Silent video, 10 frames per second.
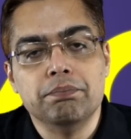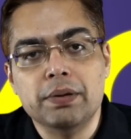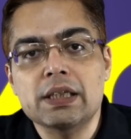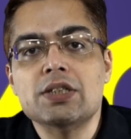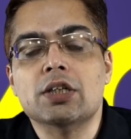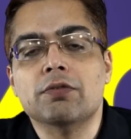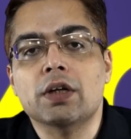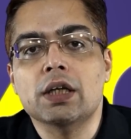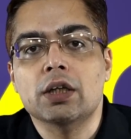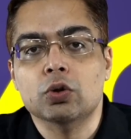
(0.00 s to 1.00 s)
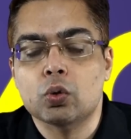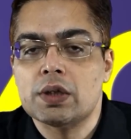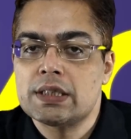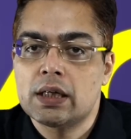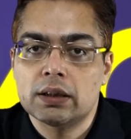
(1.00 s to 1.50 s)
20 जनवरी
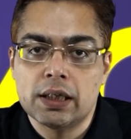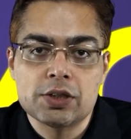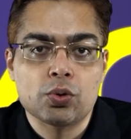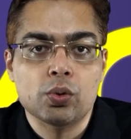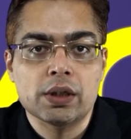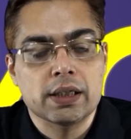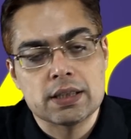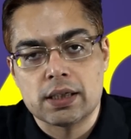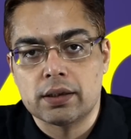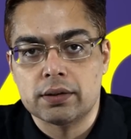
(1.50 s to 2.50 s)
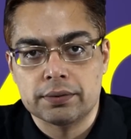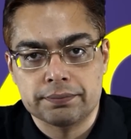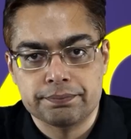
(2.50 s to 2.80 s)
2023 को किया जाएगा